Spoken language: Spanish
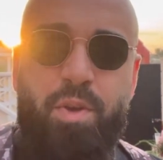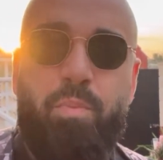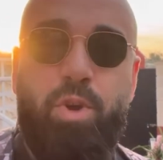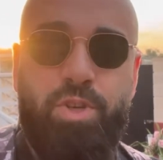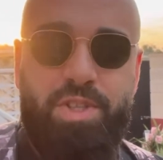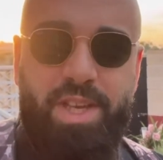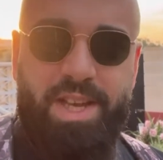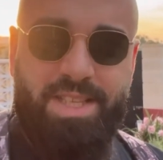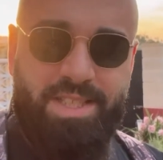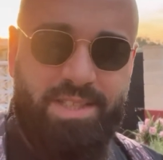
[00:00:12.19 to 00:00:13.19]
Buenos
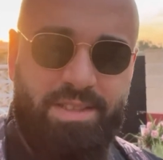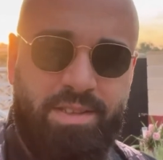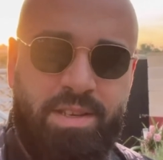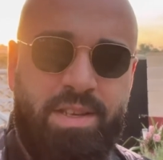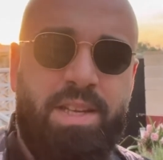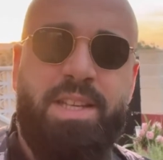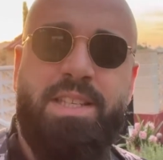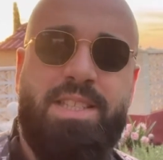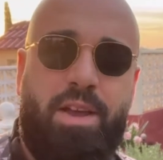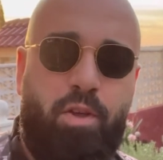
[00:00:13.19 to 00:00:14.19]
días.
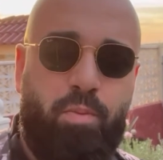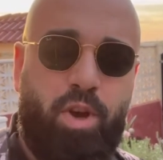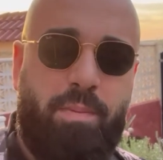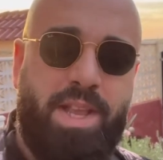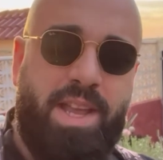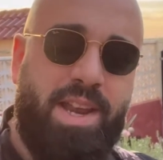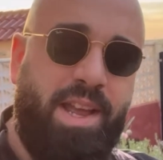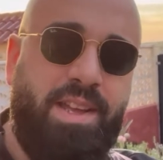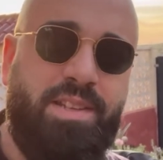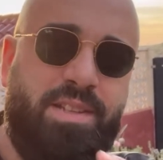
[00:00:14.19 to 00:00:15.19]
Sábado por la mañana,
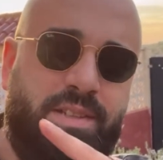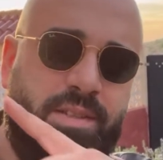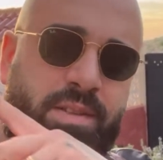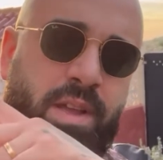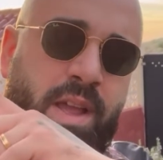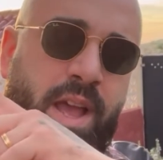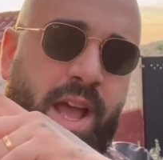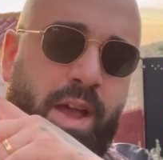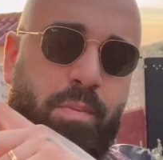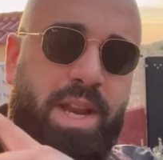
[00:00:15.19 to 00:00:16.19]

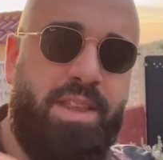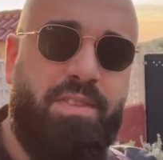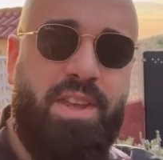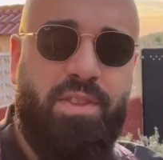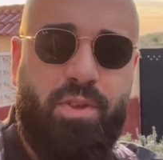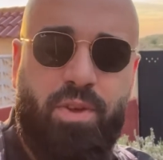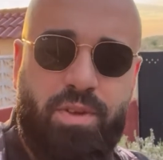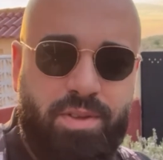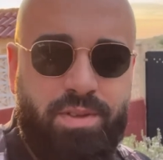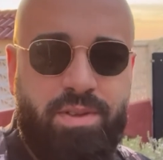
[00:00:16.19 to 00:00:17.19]
amaneciendo.
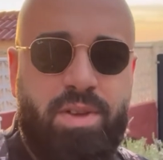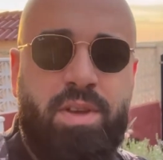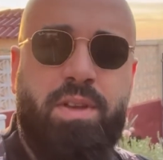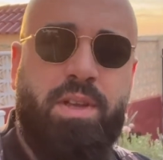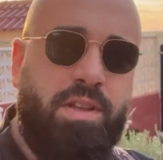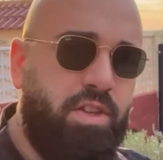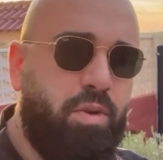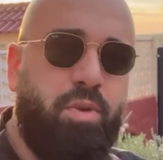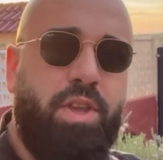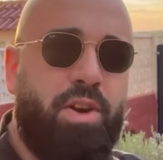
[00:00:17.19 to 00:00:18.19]
El tío
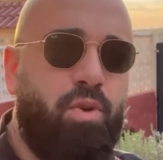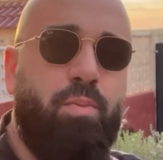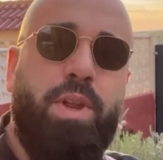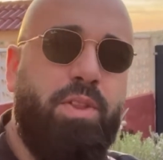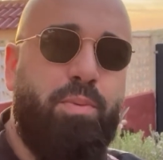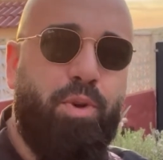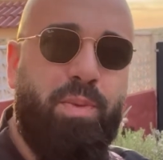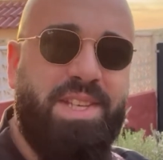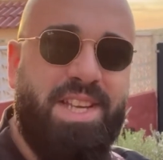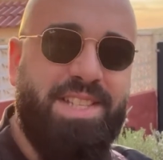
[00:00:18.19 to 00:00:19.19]
Boyar cumpliendo
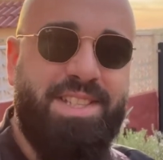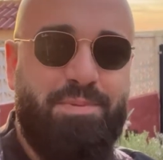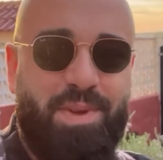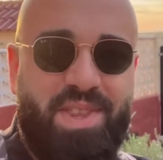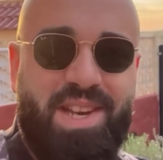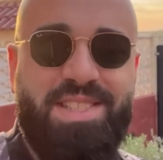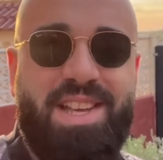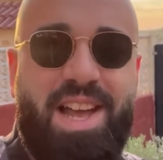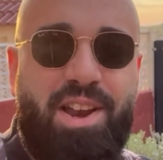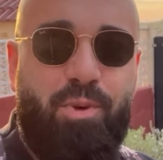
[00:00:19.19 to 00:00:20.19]
promesas de especiales de
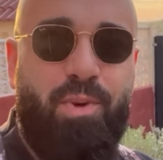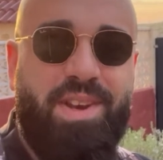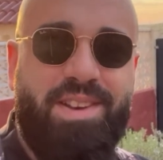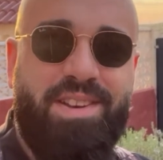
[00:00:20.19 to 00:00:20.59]
Halloween.